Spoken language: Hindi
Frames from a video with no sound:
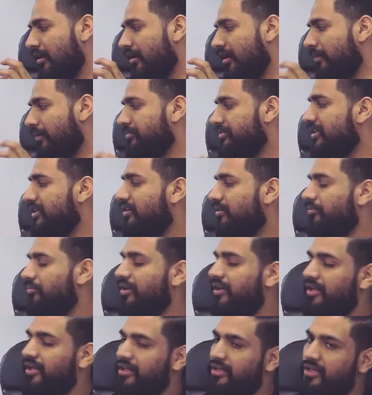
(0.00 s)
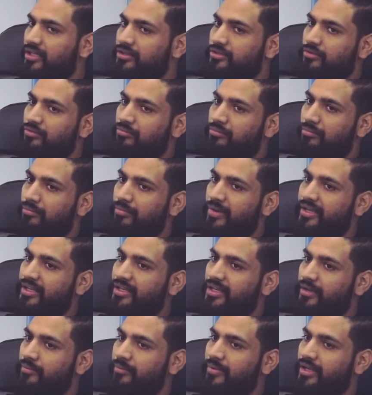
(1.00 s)
कम से कम में नहीं ना तो
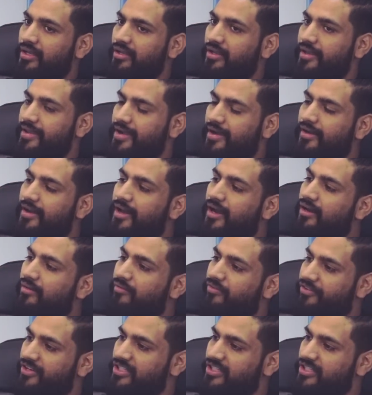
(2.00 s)
महीने में एक लाख